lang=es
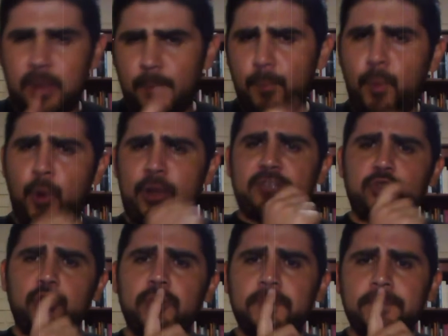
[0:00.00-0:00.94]
Por
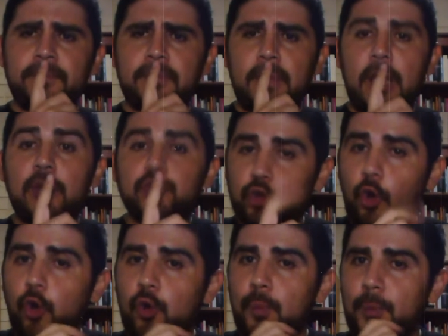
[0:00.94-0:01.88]
eso,
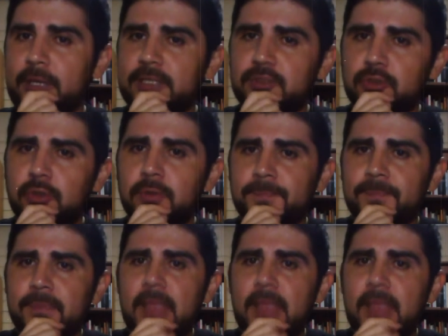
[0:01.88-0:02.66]
solo por eso,